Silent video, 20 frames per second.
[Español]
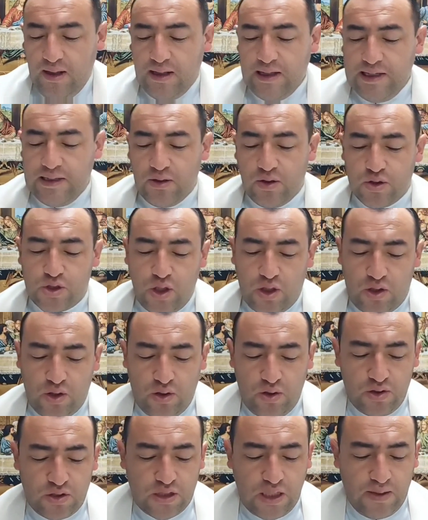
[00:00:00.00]
Y
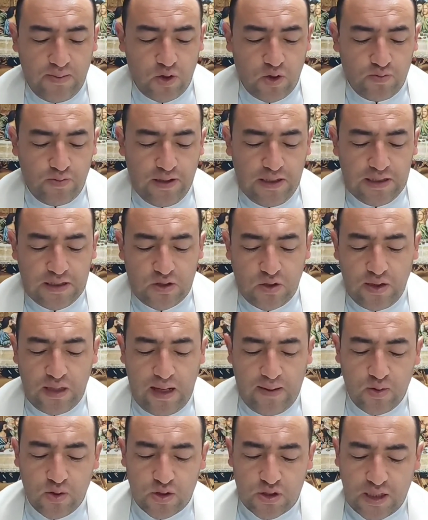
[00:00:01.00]
nosotros hemos visto y
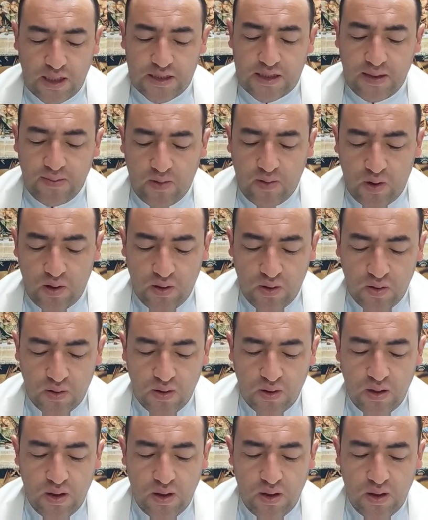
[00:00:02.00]
damos testimonio